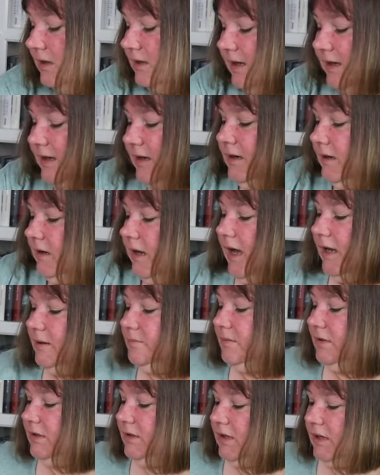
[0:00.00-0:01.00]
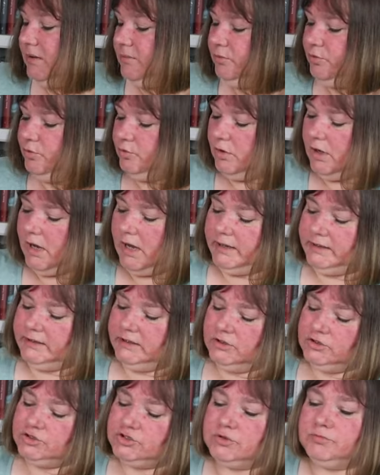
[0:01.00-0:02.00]
dann hat mich ein Buch
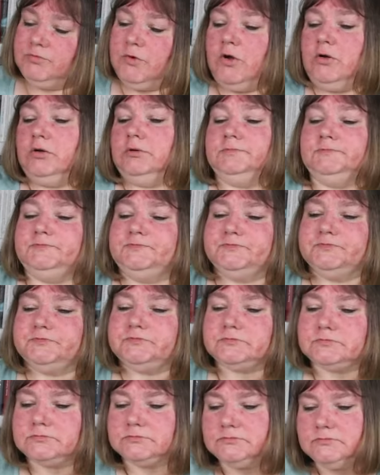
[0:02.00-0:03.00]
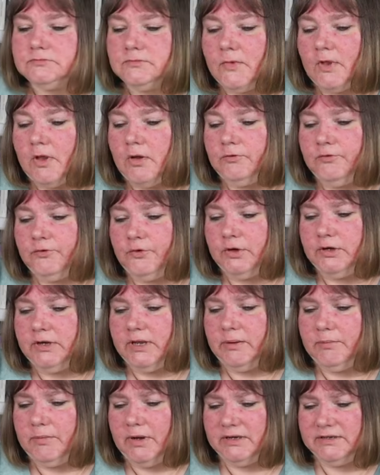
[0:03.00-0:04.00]
angesprochen von
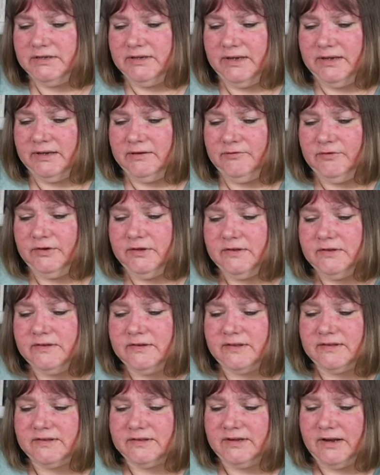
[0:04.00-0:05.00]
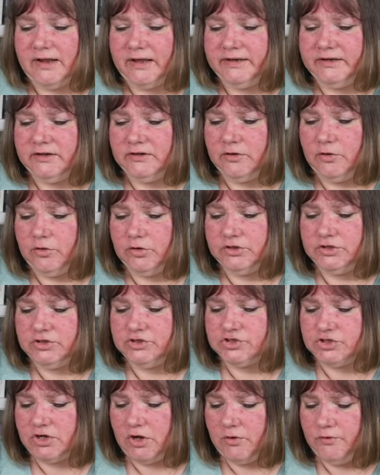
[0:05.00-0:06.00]
Emma Davis, das kleine
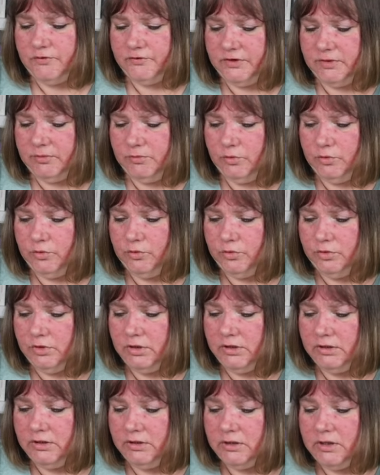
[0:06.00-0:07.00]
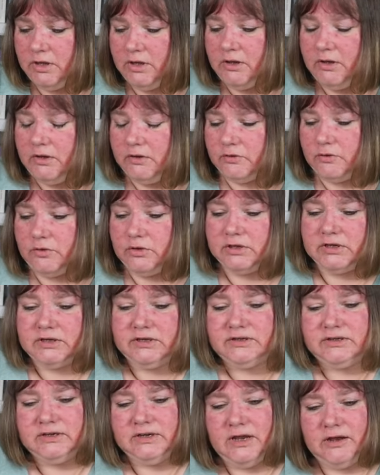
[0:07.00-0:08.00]
Cottage auf dem Hügel. So ein
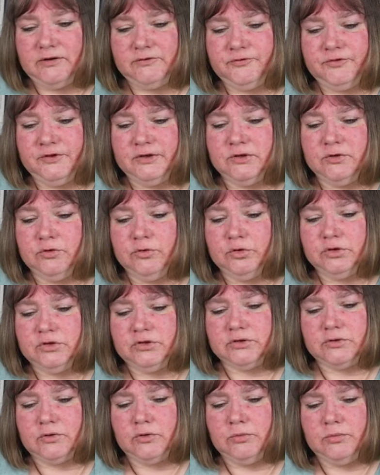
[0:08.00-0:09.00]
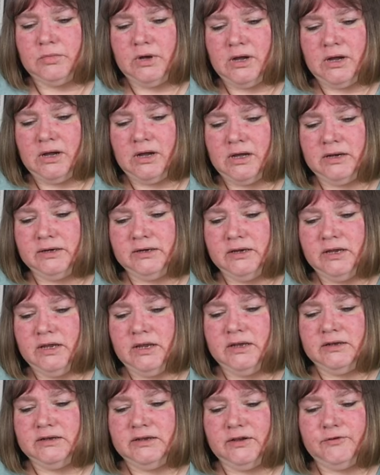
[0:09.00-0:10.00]
richtiger Feel-Good-Roman,
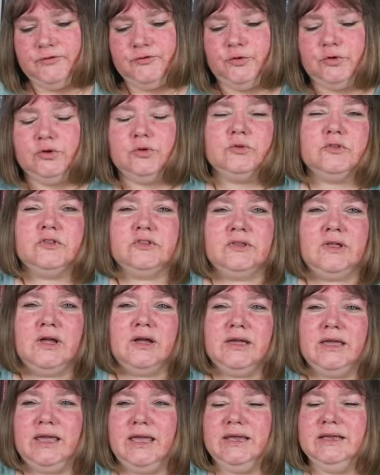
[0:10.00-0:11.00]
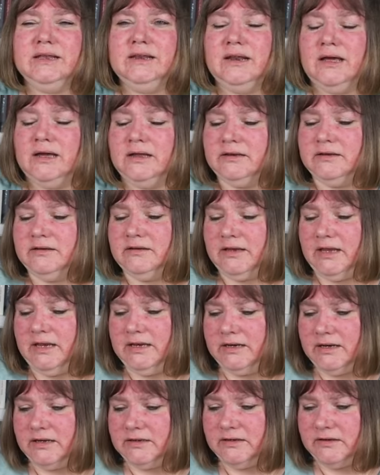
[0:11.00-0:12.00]
der führt uns nach England.
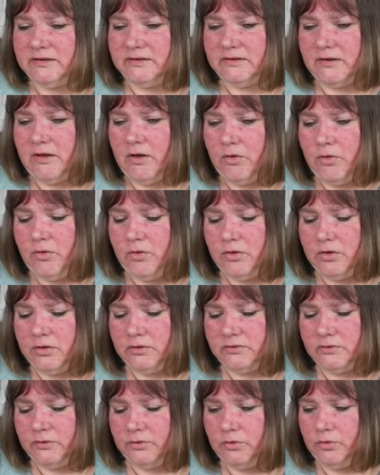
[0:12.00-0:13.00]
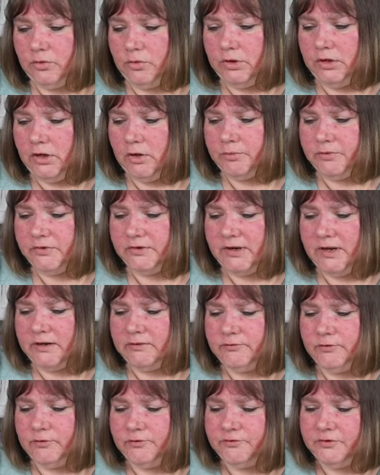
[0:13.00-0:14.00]
England ist auch so ein
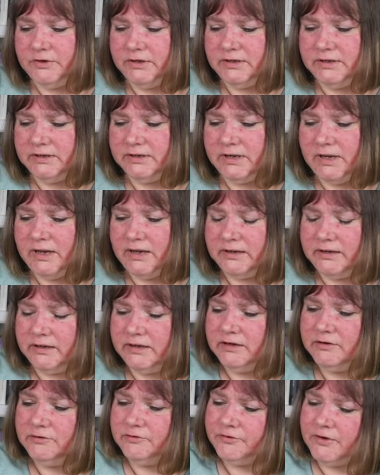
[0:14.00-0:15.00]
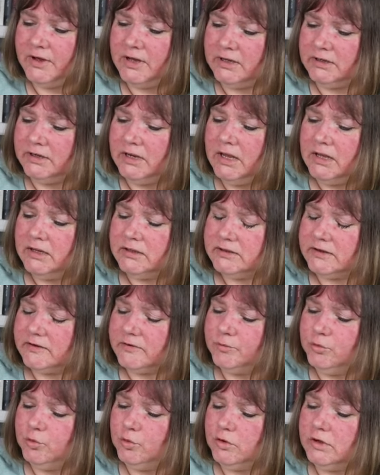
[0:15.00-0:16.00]
Urlaubsland, wo viele gerne hinfahren.
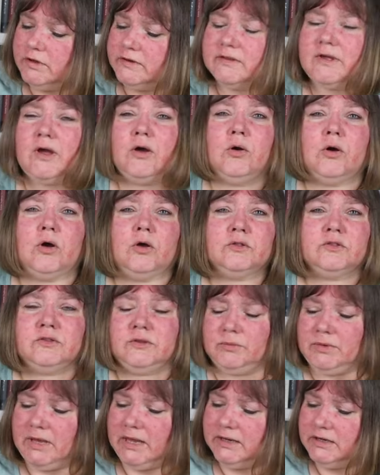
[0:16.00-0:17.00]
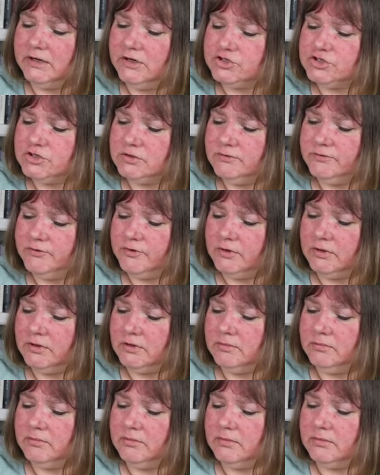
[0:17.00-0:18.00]
Das Buch ist auch aus dem Englischen
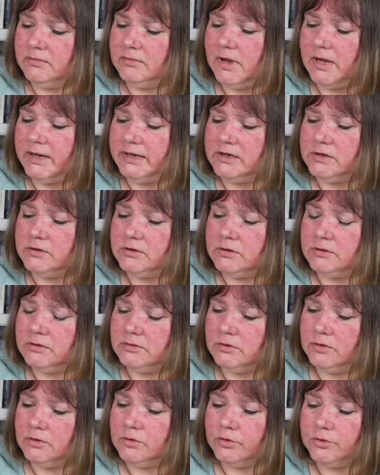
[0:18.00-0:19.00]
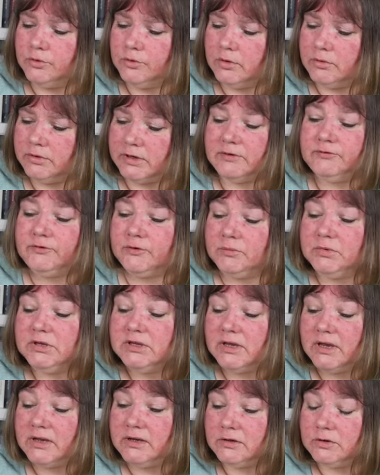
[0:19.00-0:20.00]
von Michael Krug oder von
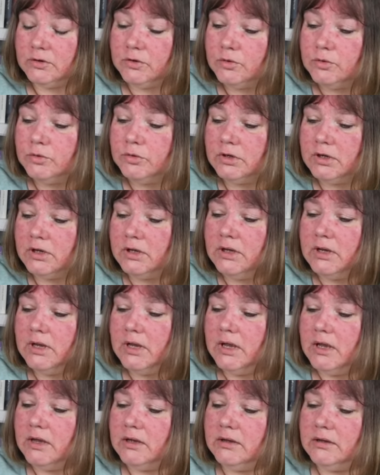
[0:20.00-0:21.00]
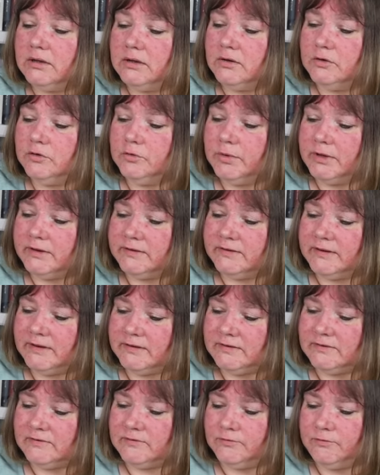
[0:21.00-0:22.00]
Michael Krug äh,
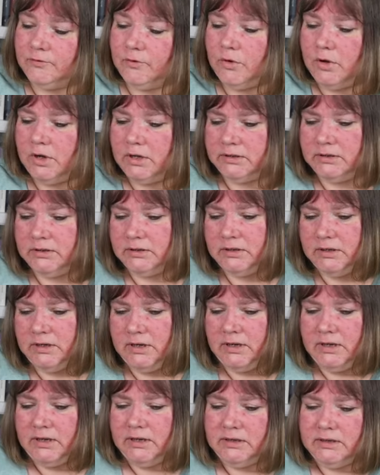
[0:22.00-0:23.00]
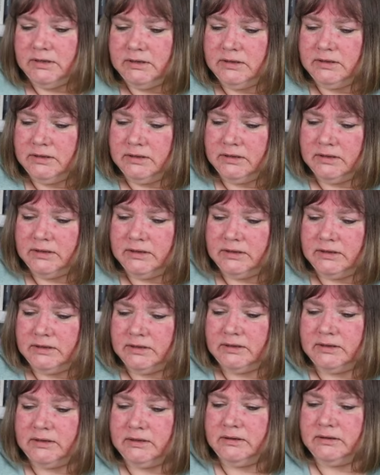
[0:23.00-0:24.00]
übersetzt worden.
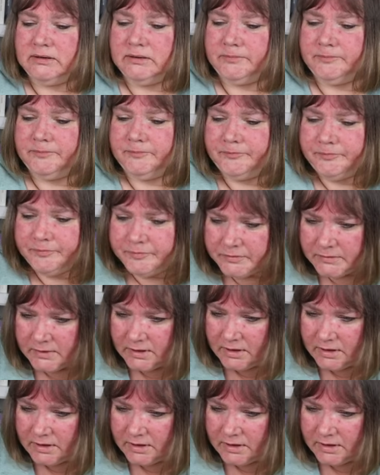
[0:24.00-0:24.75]
Hier ähm,